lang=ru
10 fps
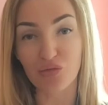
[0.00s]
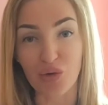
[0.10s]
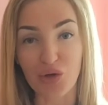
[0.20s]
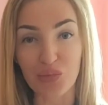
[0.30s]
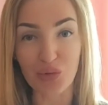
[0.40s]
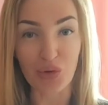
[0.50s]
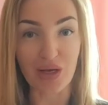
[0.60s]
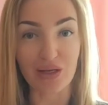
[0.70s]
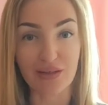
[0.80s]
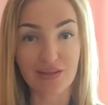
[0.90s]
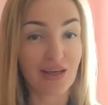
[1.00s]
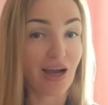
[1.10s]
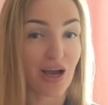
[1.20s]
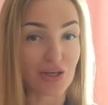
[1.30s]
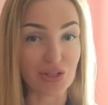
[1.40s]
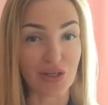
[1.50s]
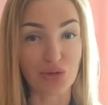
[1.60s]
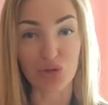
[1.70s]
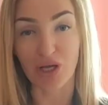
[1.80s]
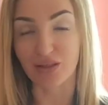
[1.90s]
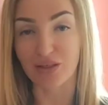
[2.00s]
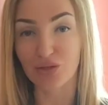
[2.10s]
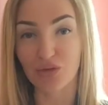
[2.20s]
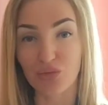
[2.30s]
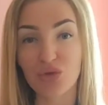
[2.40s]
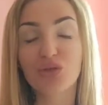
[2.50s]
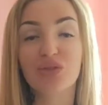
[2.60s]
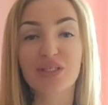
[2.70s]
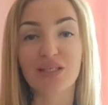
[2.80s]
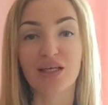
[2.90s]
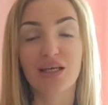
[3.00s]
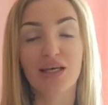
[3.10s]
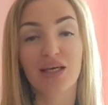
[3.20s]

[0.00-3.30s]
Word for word: В моем поле каждая душа трансформируется.